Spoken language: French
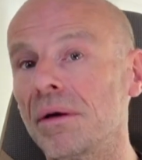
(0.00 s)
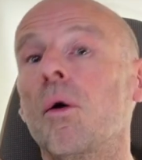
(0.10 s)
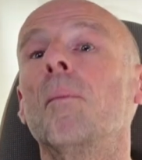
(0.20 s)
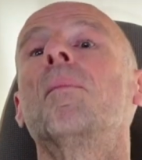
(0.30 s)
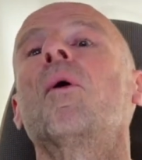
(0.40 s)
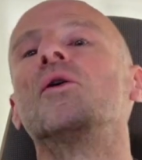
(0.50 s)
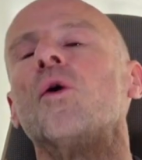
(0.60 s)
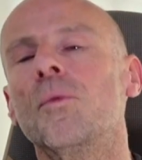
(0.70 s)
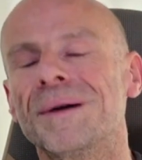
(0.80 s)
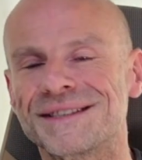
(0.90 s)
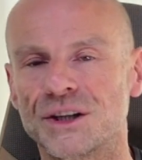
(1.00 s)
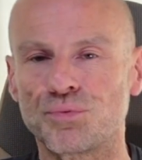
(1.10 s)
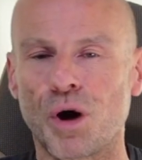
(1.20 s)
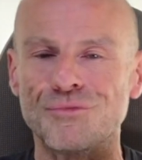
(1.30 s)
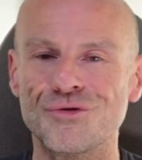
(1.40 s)
en me prenant au passage
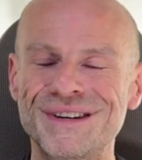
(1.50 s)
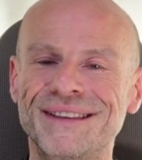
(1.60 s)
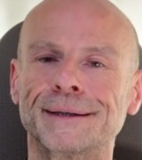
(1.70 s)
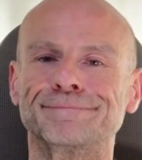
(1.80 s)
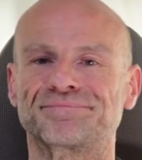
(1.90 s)
pour un bleu bite,